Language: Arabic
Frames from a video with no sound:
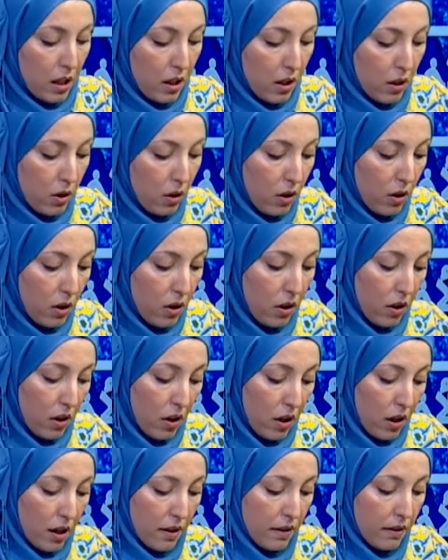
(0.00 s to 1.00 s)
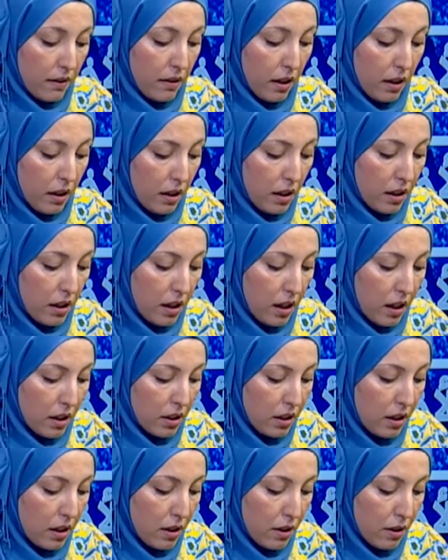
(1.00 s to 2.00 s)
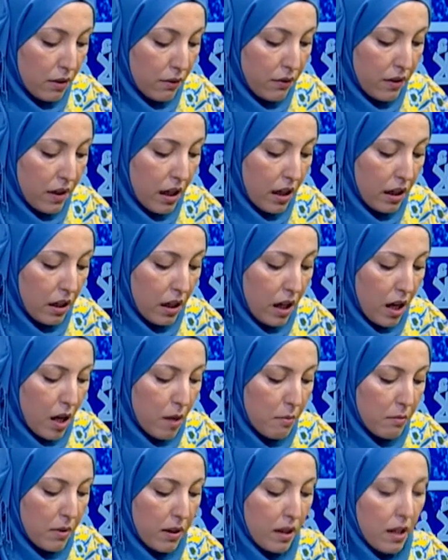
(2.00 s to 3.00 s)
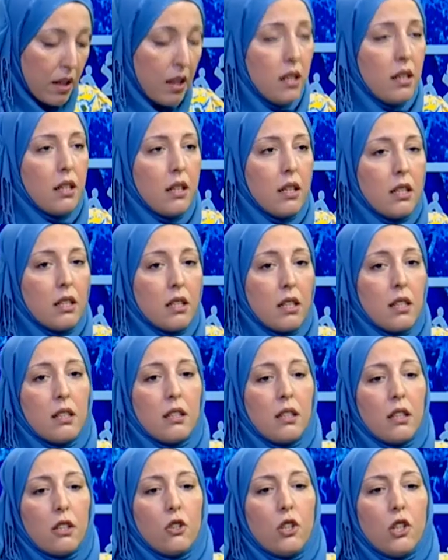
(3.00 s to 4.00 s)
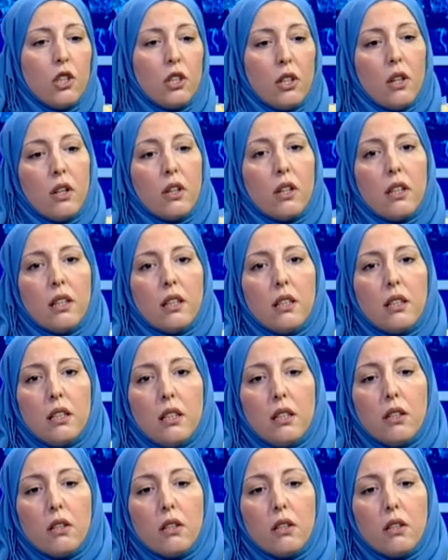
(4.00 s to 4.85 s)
آه، هذا التقرير يعني فيه ارقام آه، هنا استرجعنا يعني